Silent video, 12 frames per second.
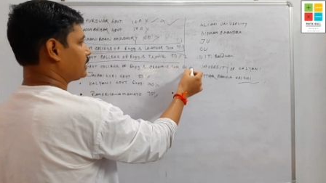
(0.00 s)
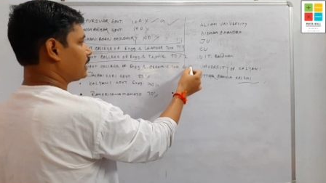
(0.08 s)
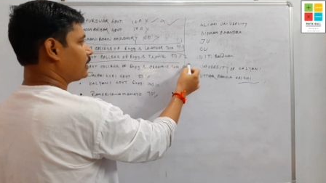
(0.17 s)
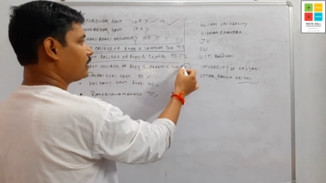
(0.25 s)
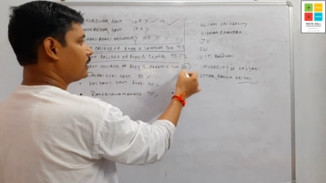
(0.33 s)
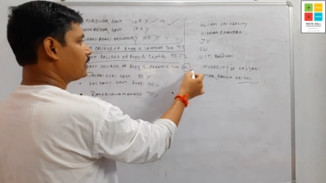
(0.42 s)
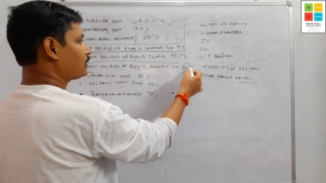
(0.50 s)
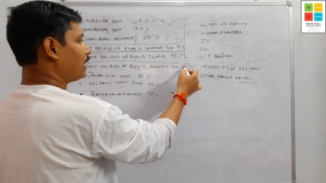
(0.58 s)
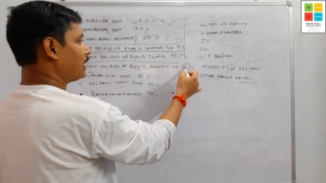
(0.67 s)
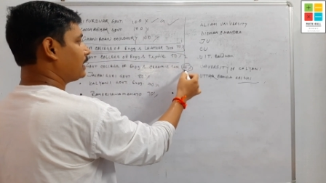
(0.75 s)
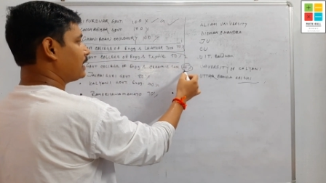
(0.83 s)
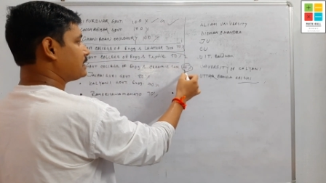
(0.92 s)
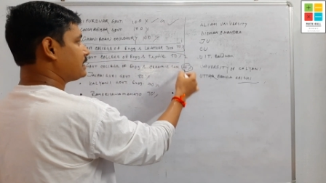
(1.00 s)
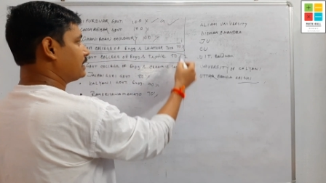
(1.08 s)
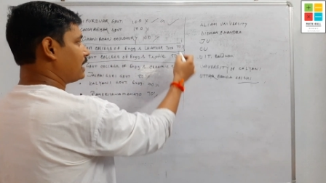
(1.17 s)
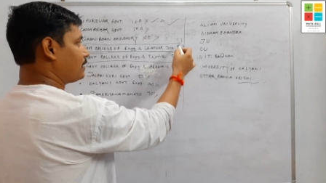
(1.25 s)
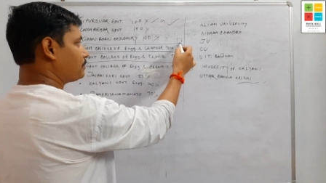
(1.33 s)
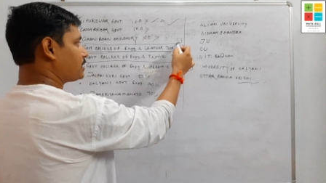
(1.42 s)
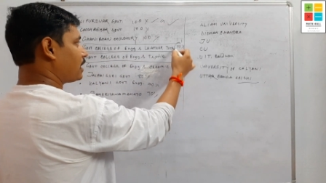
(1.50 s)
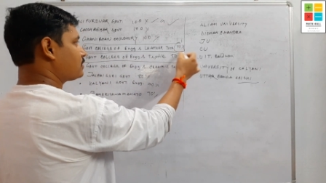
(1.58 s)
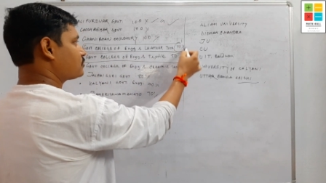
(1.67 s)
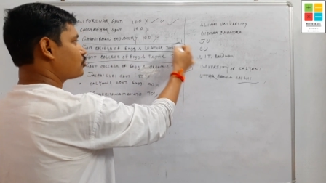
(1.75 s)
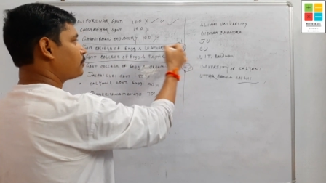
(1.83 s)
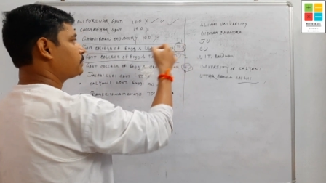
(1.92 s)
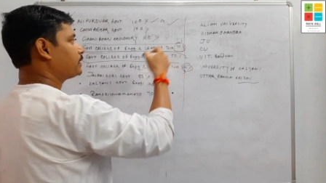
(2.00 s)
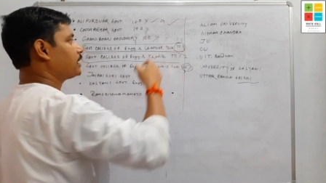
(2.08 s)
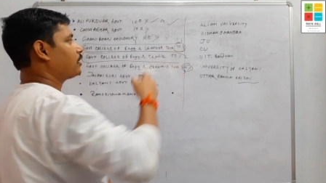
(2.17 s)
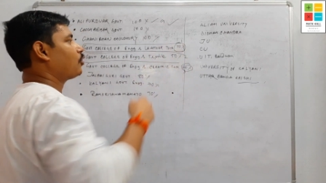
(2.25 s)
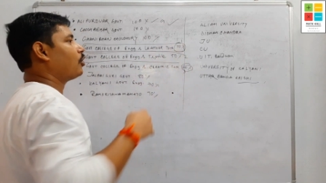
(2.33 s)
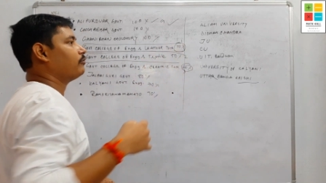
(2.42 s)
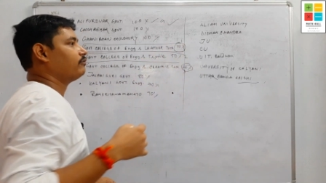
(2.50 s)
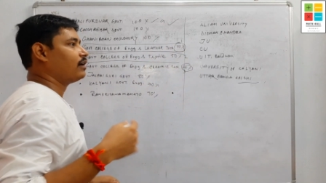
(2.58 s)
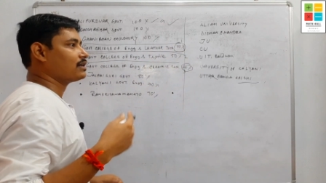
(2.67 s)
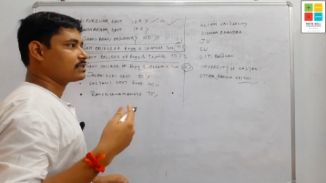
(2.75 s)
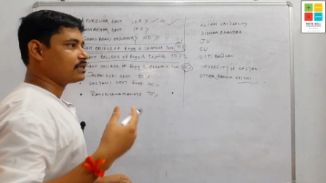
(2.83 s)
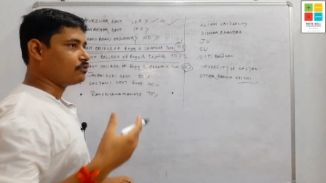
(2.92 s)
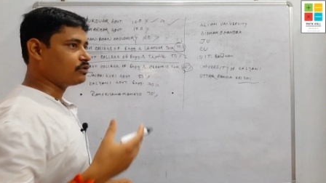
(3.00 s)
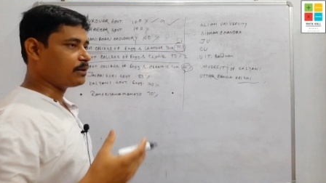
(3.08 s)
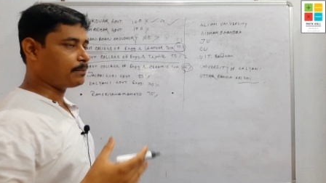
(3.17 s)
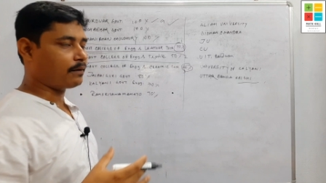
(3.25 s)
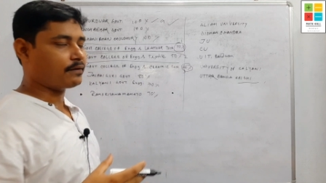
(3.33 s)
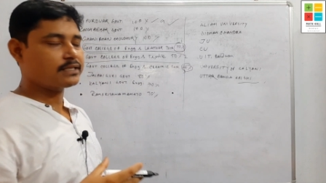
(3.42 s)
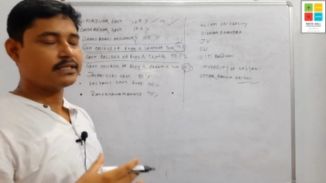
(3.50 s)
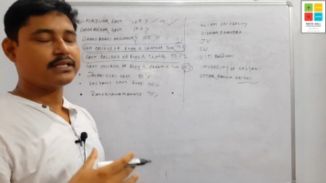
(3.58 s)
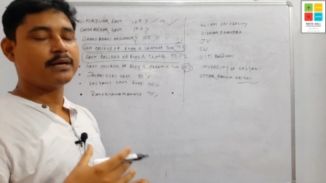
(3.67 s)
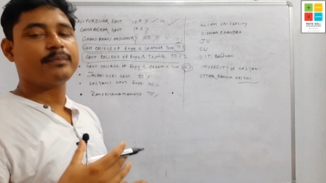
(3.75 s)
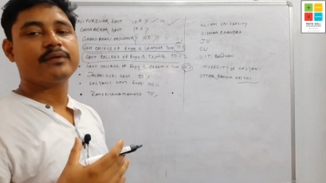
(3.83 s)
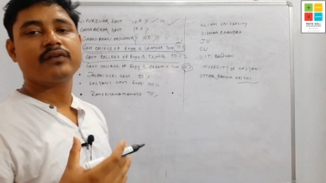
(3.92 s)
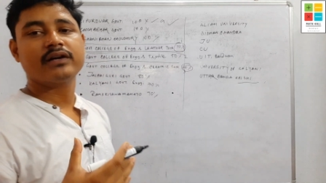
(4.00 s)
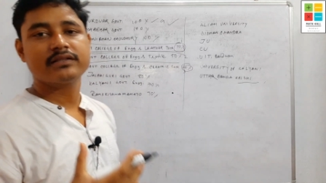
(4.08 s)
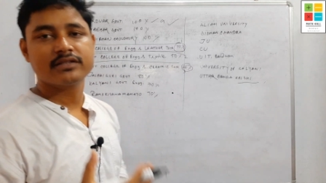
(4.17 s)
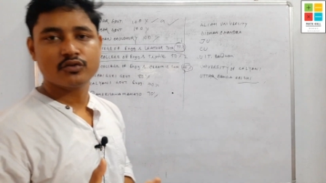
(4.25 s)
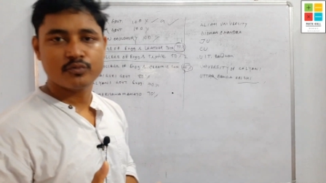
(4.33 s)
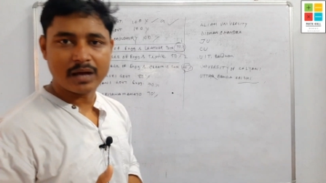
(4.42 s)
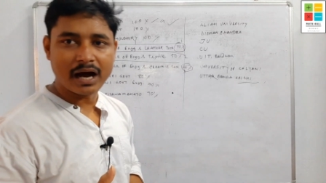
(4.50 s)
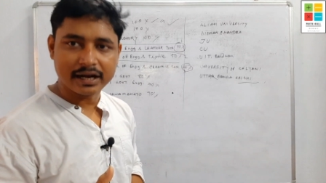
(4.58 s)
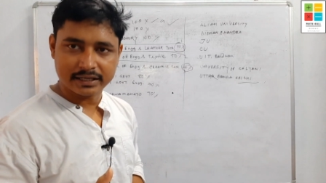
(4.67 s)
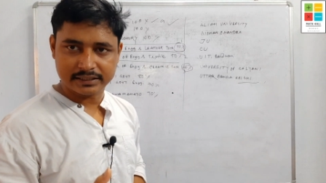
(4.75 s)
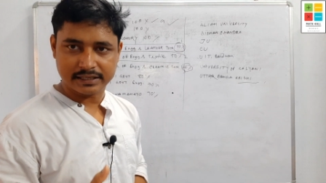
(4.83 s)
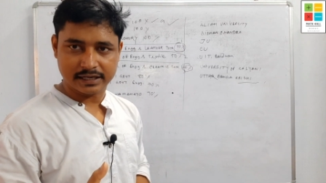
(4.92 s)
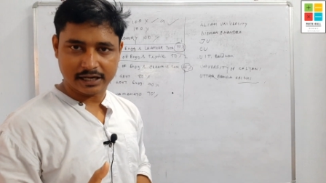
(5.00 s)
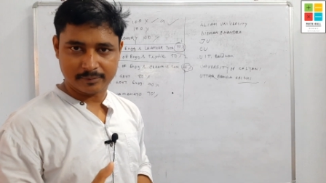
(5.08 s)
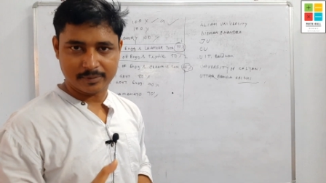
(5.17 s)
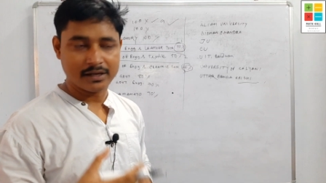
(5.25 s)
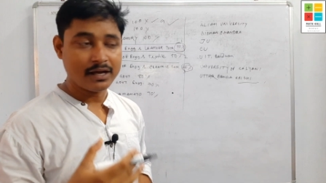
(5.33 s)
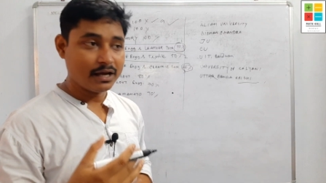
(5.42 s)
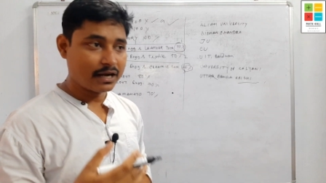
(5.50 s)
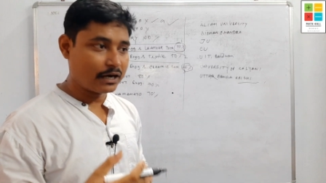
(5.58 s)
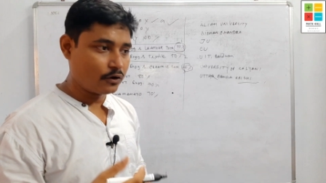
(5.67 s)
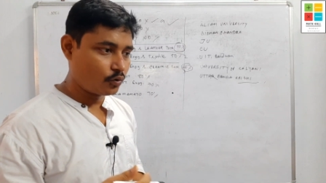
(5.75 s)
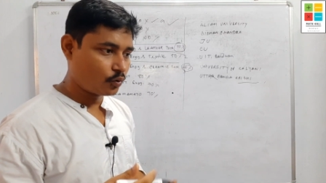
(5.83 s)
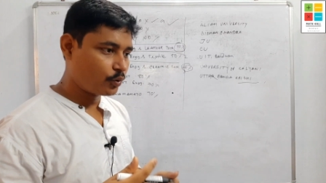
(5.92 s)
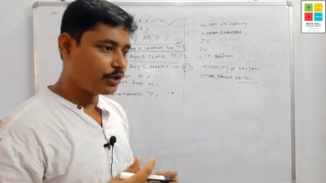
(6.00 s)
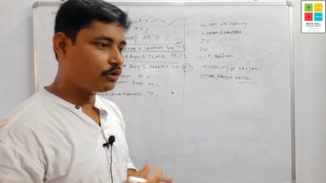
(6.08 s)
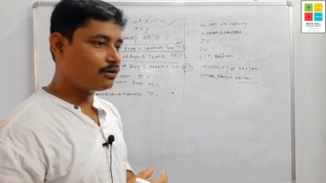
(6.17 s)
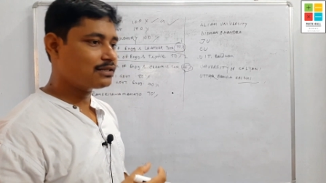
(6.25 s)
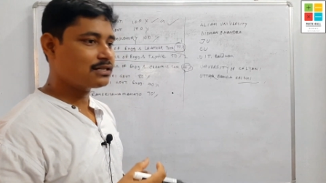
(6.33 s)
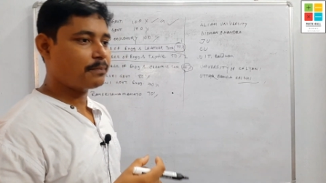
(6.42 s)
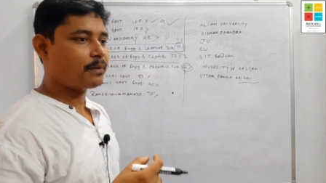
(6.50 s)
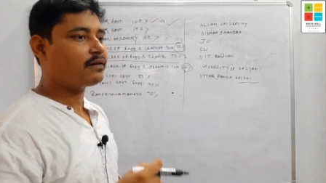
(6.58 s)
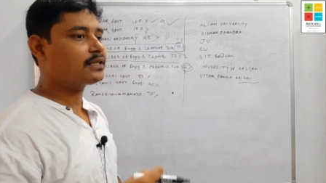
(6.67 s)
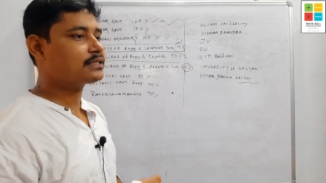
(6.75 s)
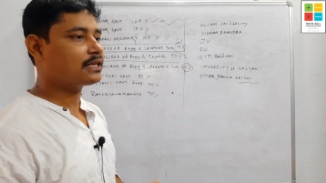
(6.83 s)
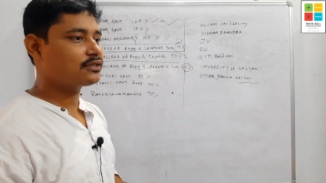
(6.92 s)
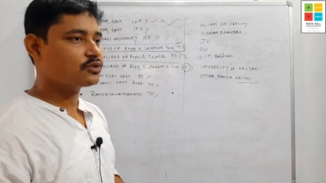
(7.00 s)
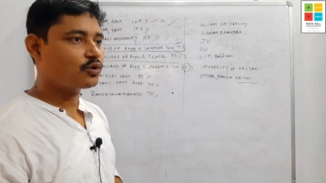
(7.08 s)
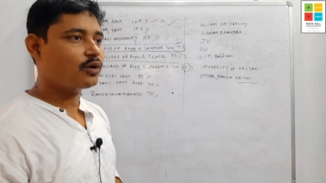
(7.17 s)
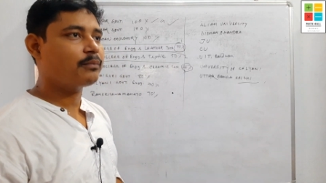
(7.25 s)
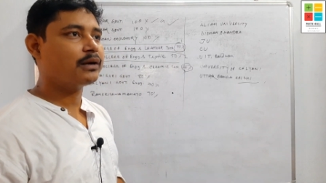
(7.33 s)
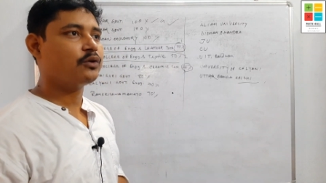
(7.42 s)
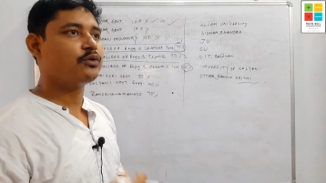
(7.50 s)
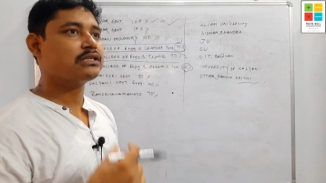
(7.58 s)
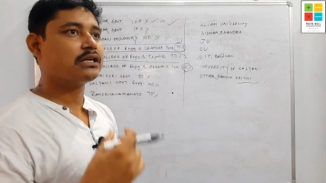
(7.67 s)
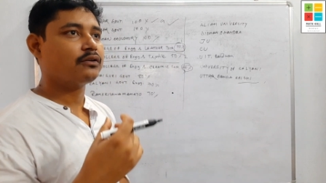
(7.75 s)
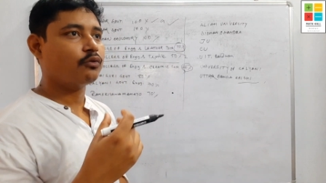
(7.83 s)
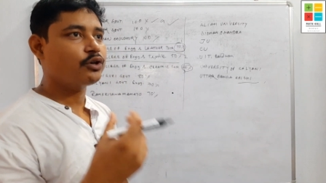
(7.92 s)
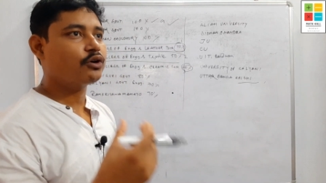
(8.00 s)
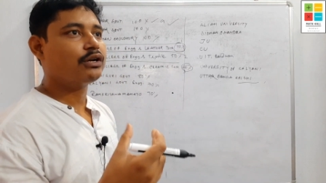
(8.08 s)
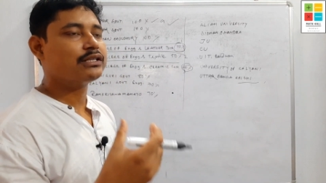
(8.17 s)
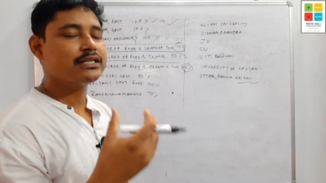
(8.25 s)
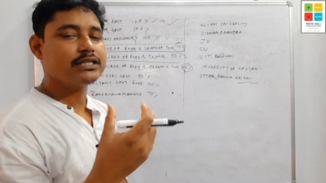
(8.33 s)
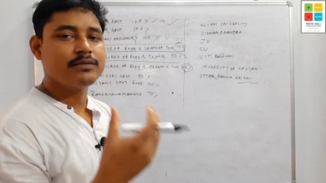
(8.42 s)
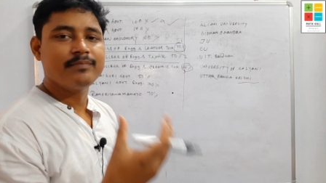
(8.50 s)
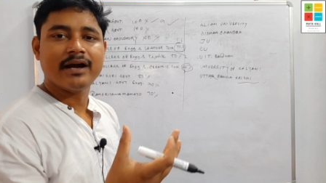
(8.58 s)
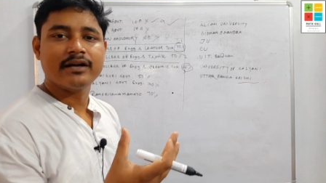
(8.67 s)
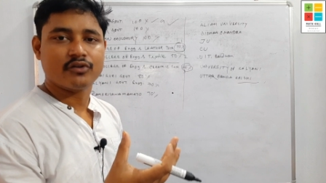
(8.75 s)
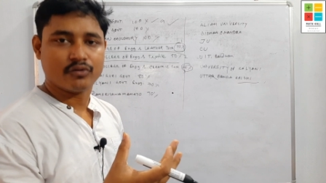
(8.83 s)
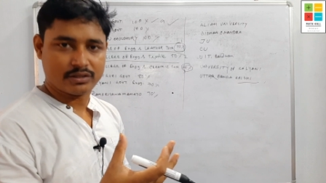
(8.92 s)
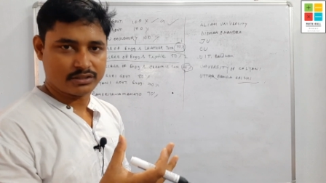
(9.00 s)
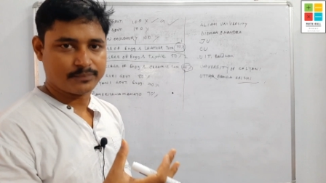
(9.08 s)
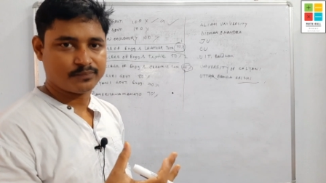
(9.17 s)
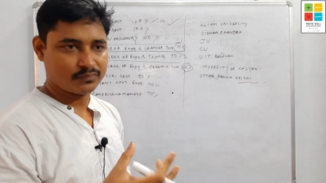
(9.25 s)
এটা থার্ড এটা যেটার চান্স সব থেকে কম ফার্স্ট রাউন্ডে পাওয়ার সেটার প্রেফারেন্সটা তুমি আগে দিয়ে রাখবে কারণ ওই কলেজটা পাওয়ার চান্স কম মানে ওই ওই কলেজের ডিম্যান্ড রয়েছে